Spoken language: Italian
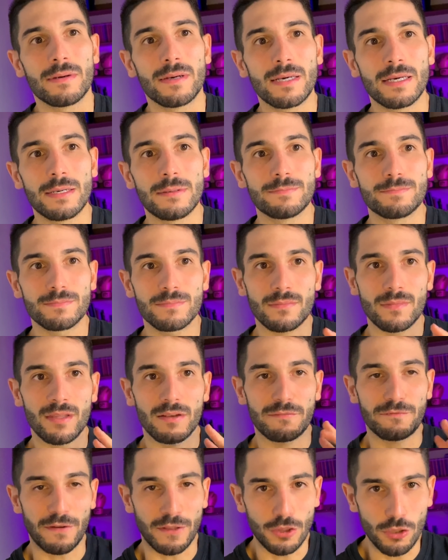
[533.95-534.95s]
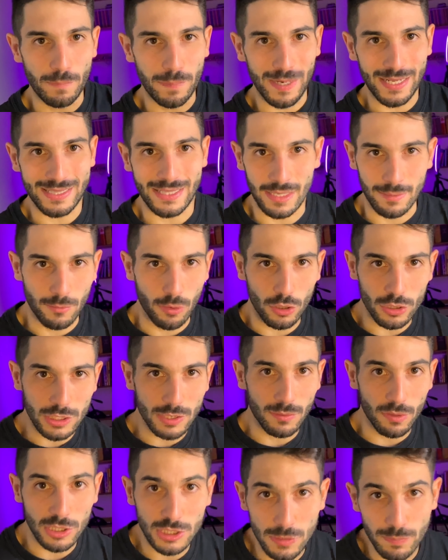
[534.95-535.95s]
Eh, fanno prendere molti
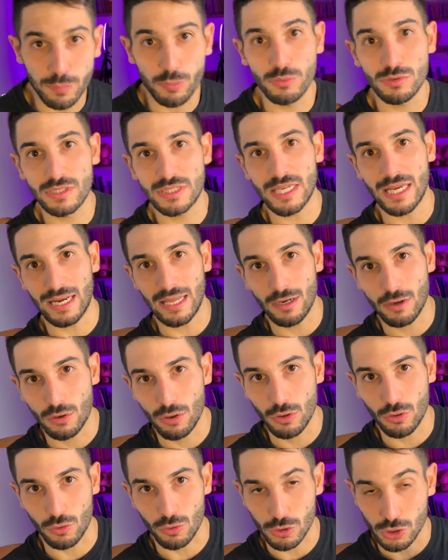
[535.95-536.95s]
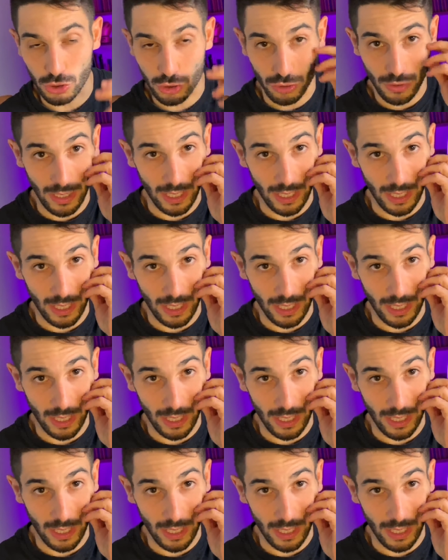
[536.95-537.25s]
molti punti all'angolo rosso.